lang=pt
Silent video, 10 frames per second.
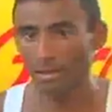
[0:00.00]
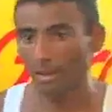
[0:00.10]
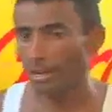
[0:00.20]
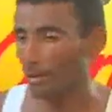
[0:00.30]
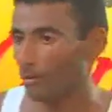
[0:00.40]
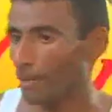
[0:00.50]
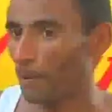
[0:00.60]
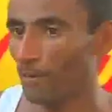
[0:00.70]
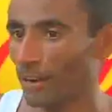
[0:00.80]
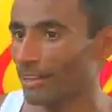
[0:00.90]
É, uma
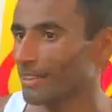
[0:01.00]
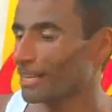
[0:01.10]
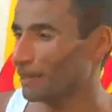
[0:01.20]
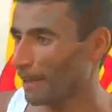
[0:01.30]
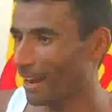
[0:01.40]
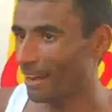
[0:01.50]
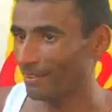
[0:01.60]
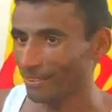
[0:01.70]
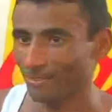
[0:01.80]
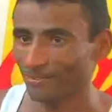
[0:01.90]
prova que a gente já
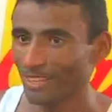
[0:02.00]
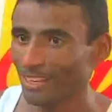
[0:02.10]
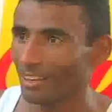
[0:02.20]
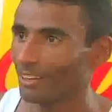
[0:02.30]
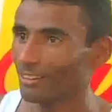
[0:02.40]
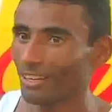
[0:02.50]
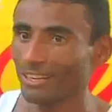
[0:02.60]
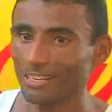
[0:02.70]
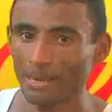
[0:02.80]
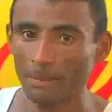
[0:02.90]
esperava. Eu
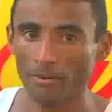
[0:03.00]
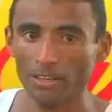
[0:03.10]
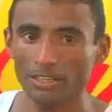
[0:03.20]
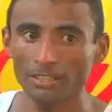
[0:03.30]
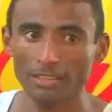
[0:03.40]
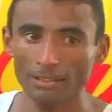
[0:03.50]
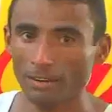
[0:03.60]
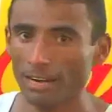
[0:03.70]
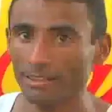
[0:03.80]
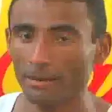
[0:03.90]
creio que essa prova aqui está no
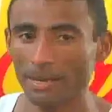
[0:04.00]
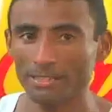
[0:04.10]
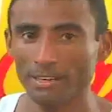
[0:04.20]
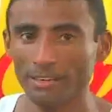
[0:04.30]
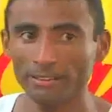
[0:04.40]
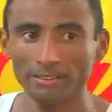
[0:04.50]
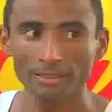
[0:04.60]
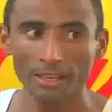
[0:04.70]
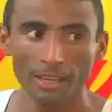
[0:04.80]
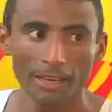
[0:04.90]
calendário brasileiro
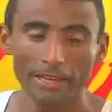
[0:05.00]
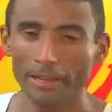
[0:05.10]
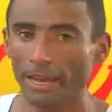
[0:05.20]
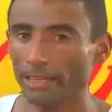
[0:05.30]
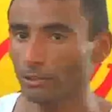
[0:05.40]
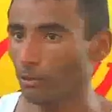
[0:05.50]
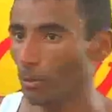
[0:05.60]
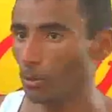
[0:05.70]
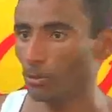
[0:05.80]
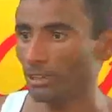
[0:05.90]
e a gente não
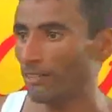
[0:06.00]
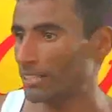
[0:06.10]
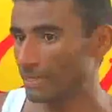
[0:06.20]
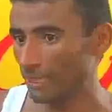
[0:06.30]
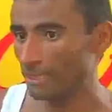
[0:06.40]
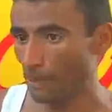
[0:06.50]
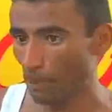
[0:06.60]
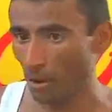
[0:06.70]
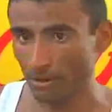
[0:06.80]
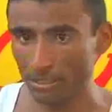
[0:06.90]
vai encontrar facilidade nessa
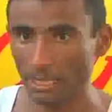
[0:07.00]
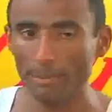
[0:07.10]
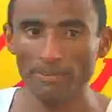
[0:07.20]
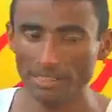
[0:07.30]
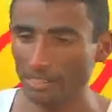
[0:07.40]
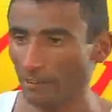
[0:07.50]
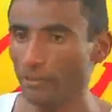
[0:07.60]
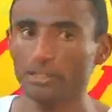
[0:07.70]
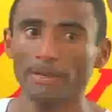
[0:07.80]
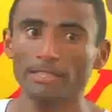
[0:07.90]
prova. Sempre vai ser
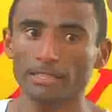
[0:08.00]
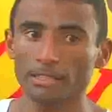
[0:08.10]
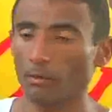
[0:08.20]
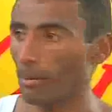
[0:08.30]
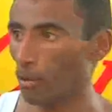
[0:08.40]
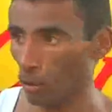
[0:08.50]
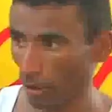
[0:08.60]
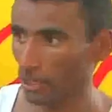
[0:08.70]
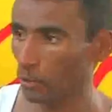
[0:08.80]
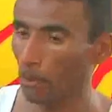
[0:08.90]
difícil a gente ter uma boa
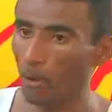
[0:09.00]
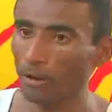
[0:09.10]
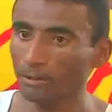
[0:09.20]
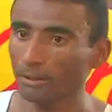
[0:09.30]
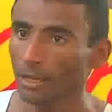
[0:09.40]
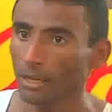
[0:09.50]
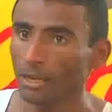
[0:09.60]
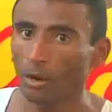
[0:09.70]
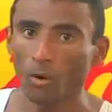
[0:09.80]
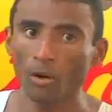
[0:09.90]
colocação no pódio,
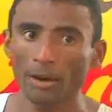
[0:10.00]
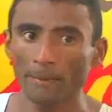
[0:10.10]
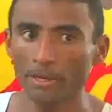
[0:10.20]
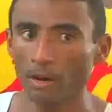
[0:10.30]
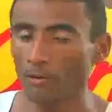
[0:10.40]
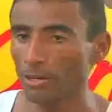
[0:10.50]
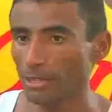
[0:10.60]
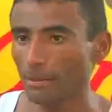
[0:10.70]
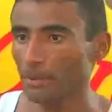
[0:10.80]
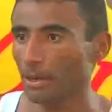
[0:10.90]
ou campeão ou
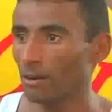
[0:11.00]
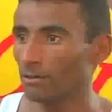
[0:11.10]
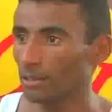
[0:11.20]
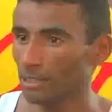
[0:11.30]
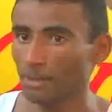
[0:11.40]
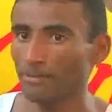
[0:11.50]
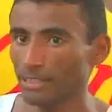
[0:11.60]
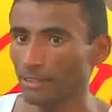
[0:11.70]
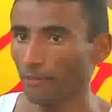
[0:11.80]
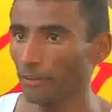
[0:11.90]
vice-campeão, sempre
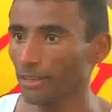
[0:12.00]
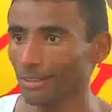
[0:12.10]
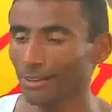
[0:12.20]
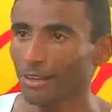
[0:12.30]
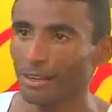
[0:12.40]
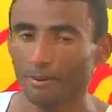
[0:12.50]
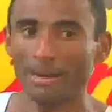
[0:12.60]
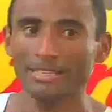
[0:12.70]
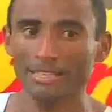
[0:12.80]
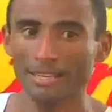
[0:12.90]
vai ser difícil.
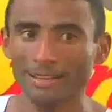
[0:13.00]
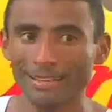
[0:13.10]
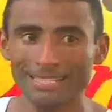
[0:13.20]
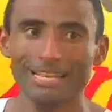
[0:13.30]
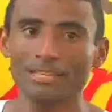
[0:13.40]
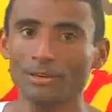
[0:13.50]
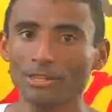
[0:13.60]
Mas esse ano, graças a Deus,